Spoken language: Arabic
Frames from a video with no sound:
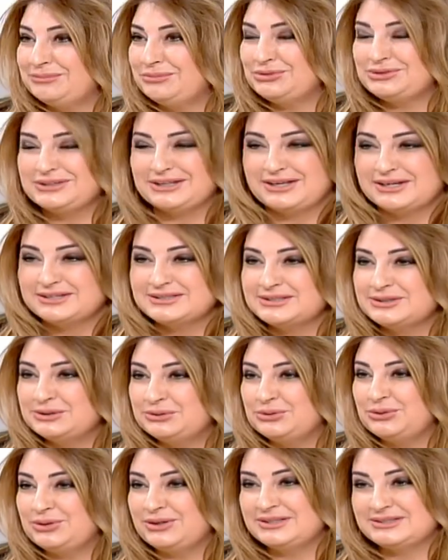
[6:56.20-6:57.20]
مونتي
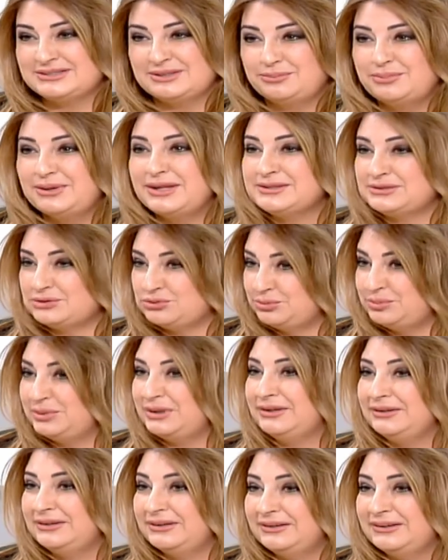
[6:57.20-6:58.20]
كاسينو از ذا بليس تو
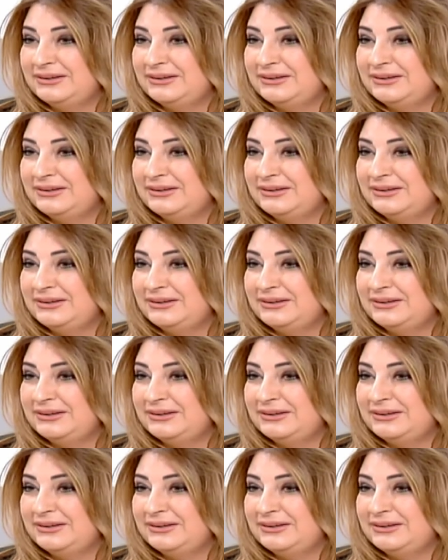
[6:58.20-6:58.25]
بي